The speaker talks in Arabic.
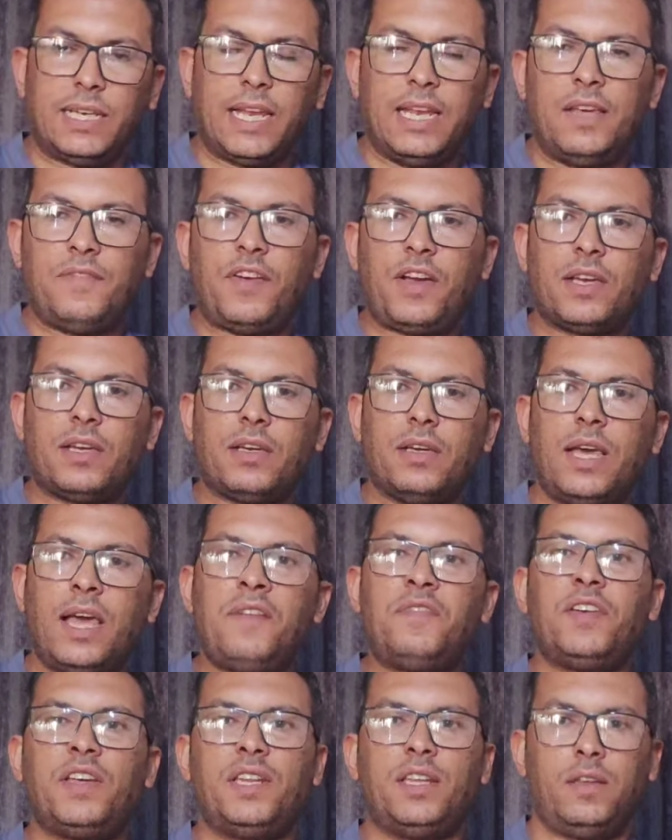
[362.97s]
يكلفك
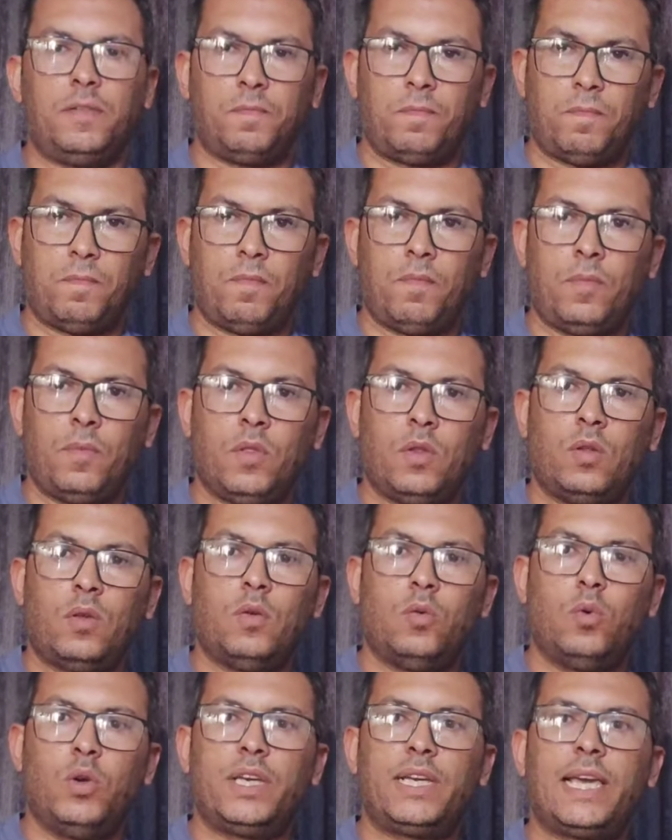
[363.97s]
1000 جنيه
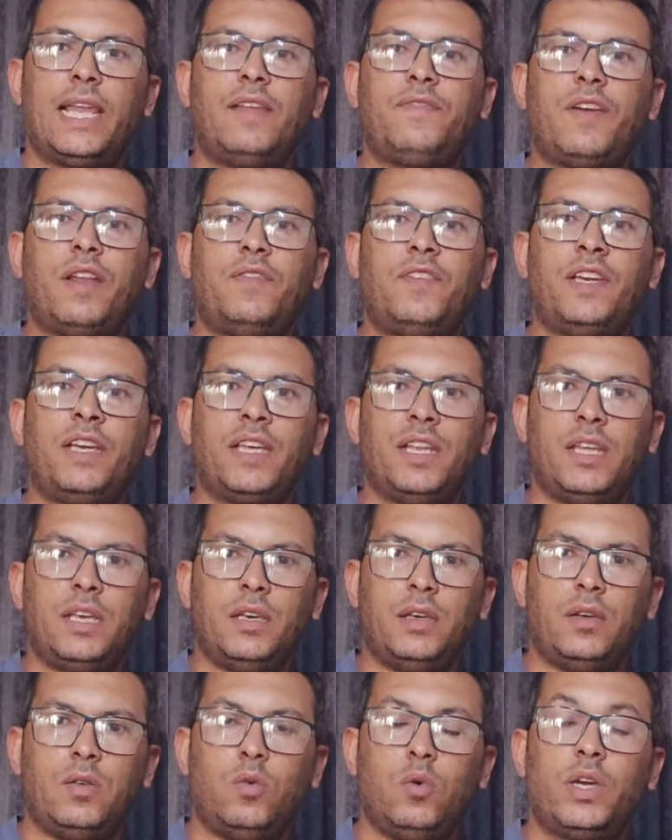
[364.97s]
ويتكلف 2000
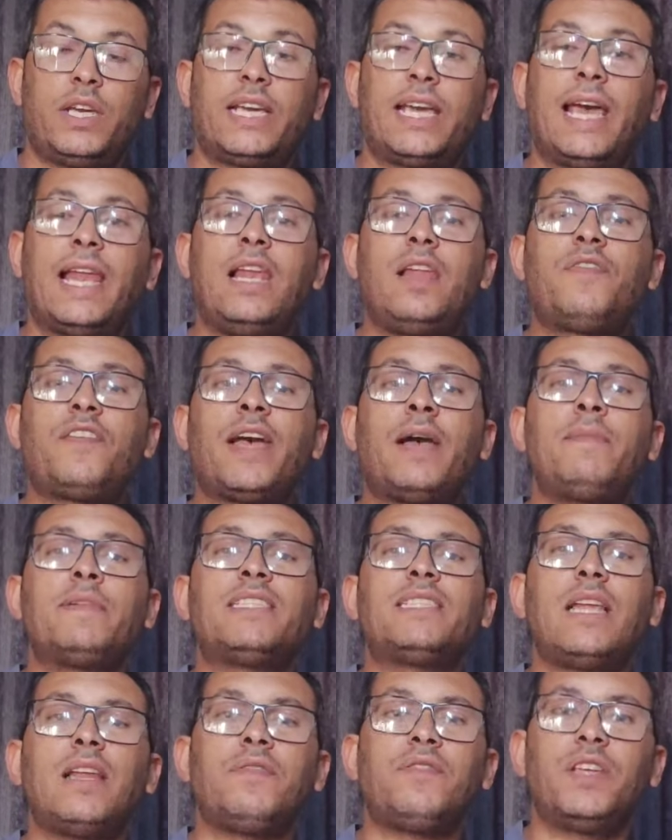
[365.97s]
جنيه ويتكلف
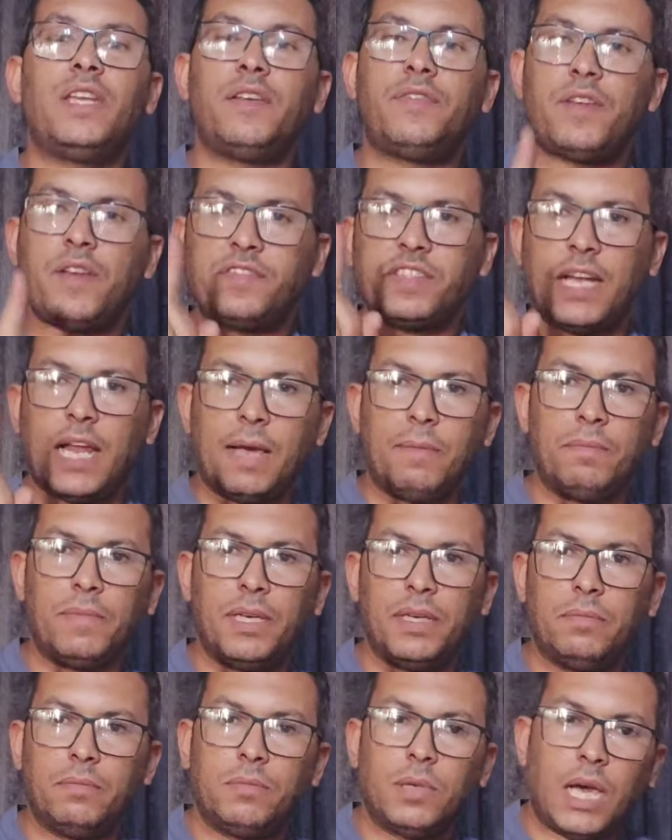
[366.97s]
5000 جنيه في نفس
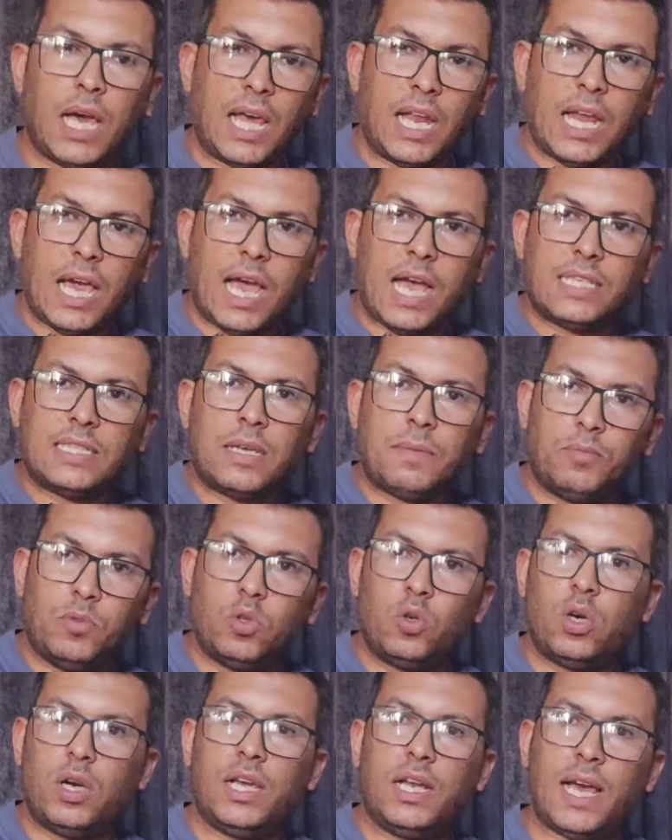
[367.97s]
الحمام على حسب
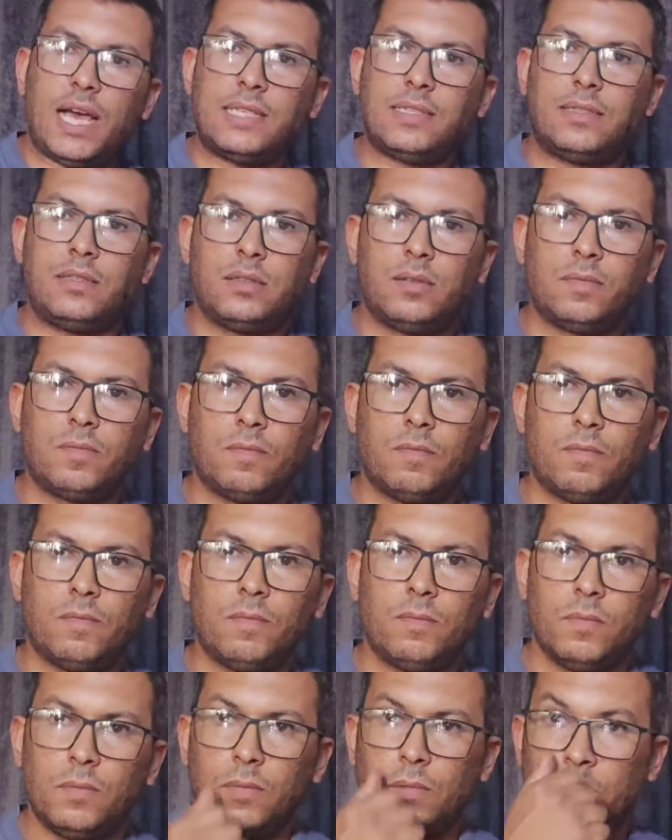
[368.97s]
نوع العزل
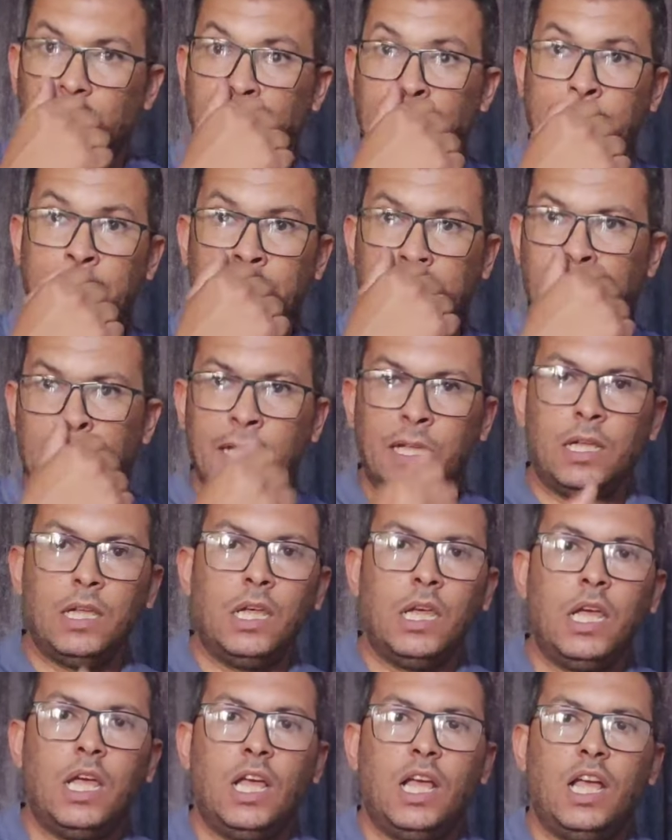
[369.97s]
انا
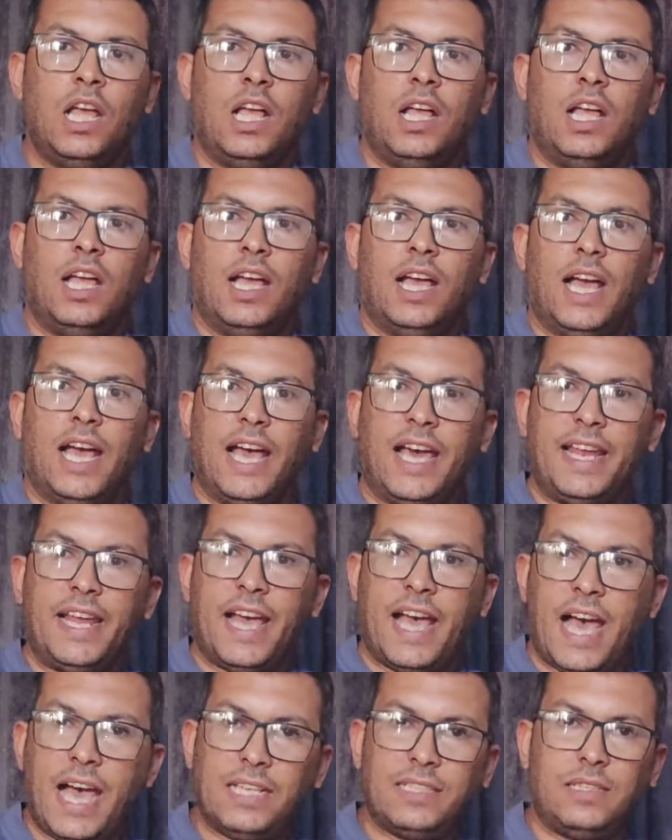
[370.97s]

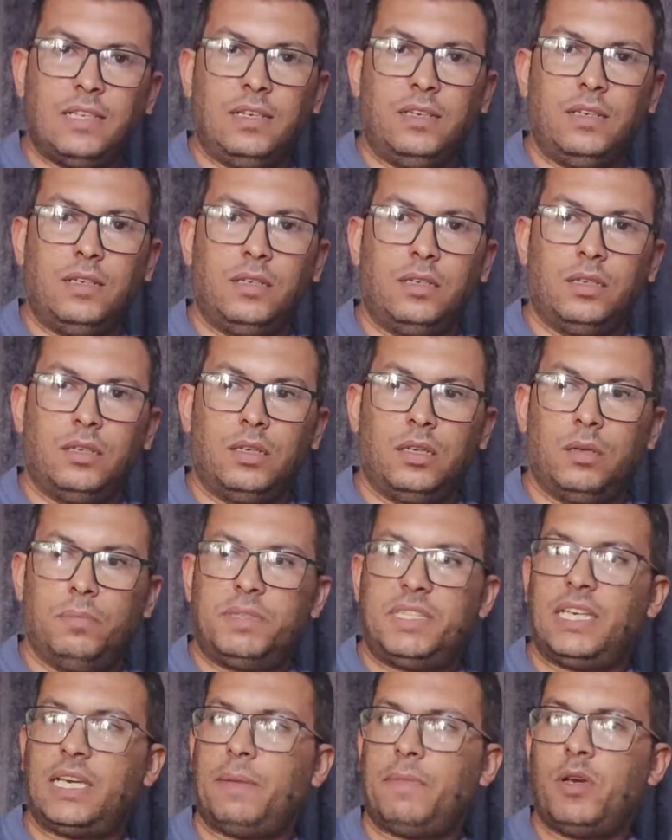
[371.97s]
انا هعزل آه،
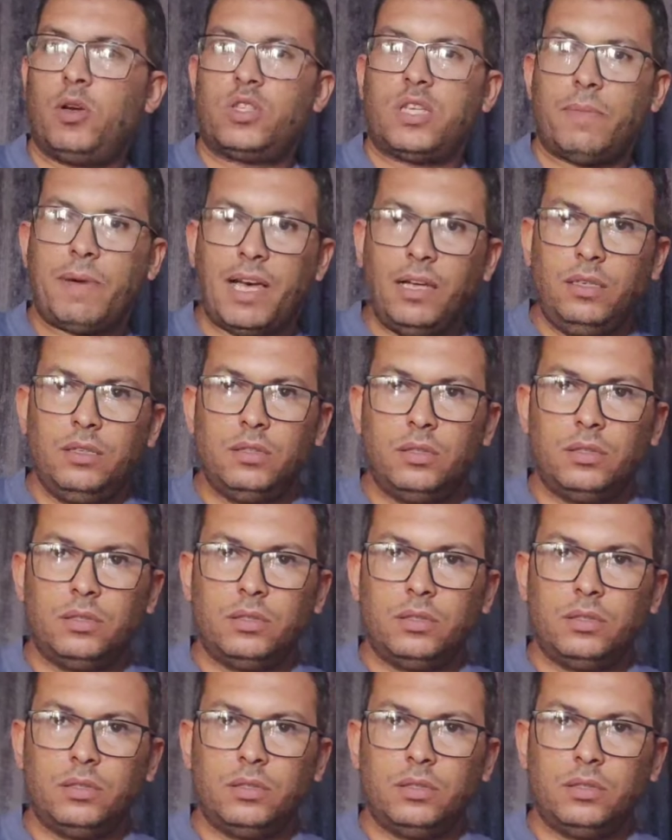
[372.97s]
بسيكا 107